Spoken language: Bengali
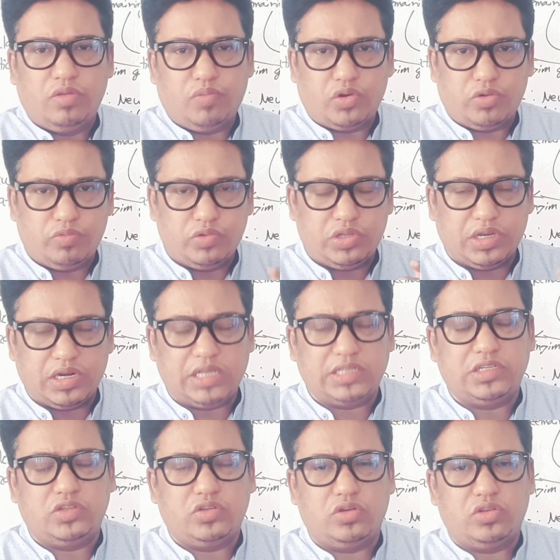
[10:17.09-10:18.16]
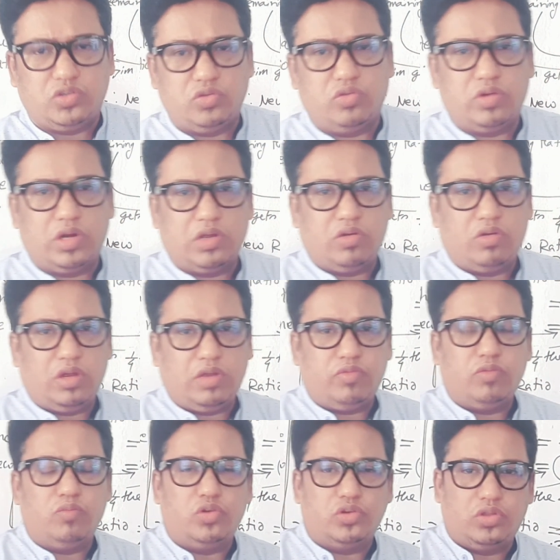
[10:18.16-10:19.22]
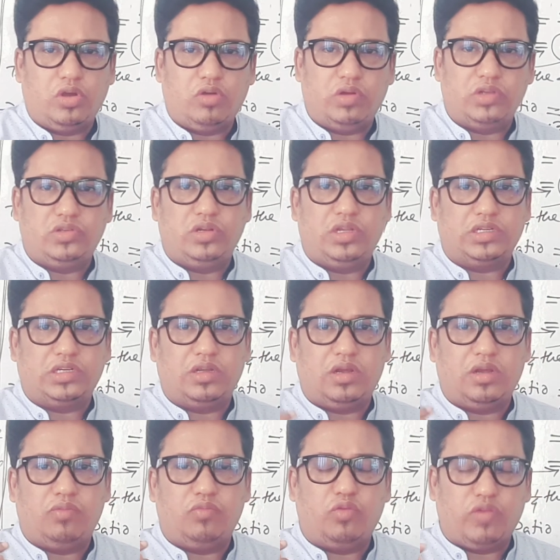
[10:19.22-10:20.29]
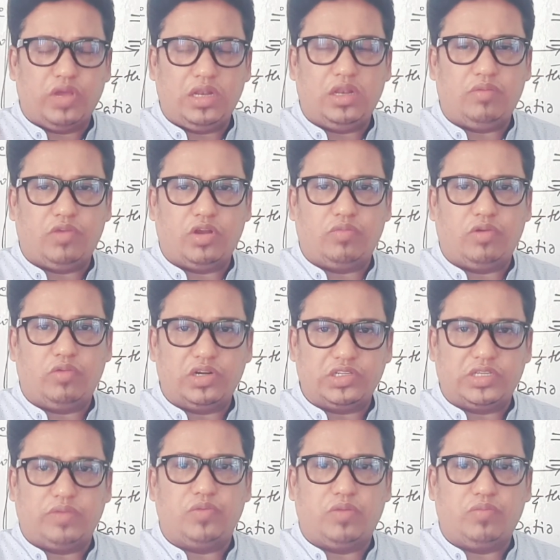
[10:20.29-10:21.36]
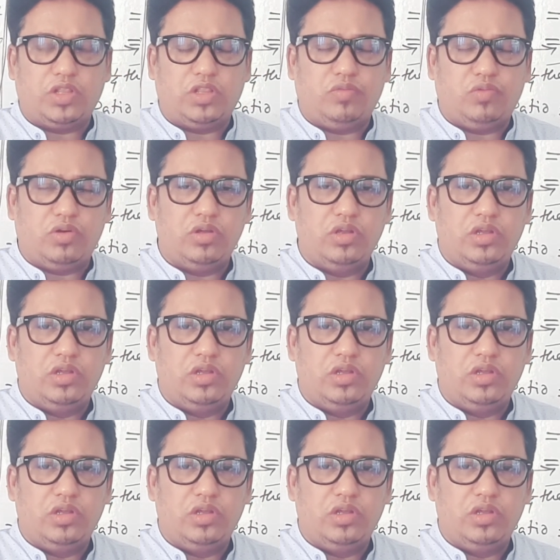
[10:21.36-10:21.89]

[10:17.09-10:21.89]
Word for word: পরবর্তী ক্লাসের জন্য চোখ রাখো এবং ভর্তি হওয়ার জন্য একটা মোবাইল নাম্বার বা হোয়াটসঅ্যাপ নাম্বার দিব